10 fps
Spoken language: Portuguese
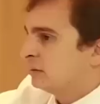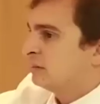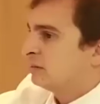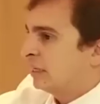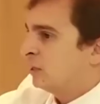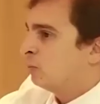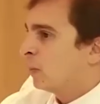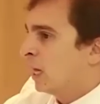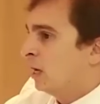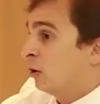tá certo?
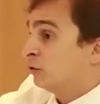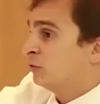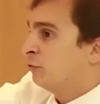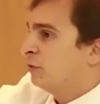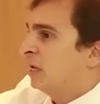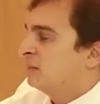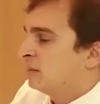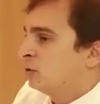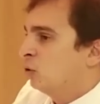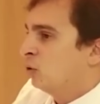Loção
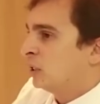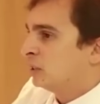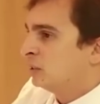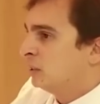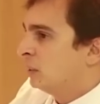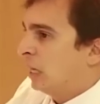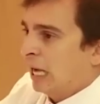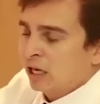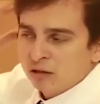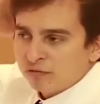finalizadora.
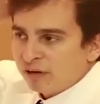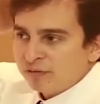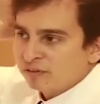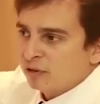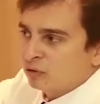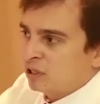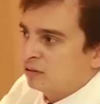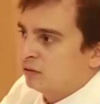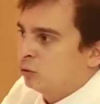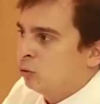Ela não vai fazer
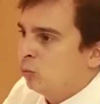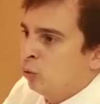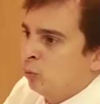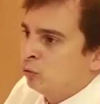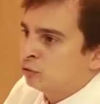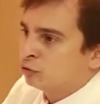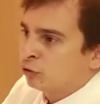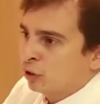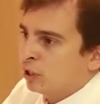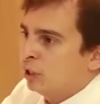alteração no bulbo,
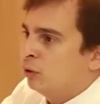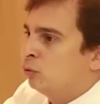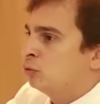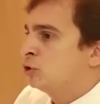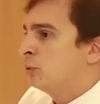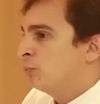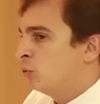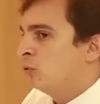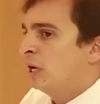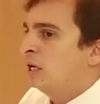só que o
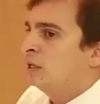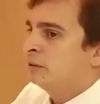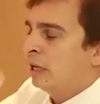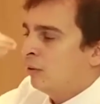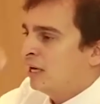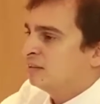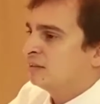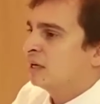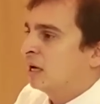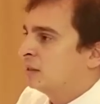shampoo ele dá uma
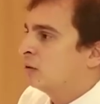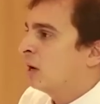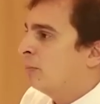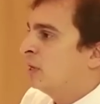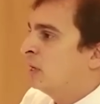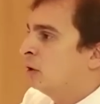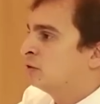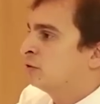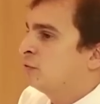ressecada no cabelo e a loção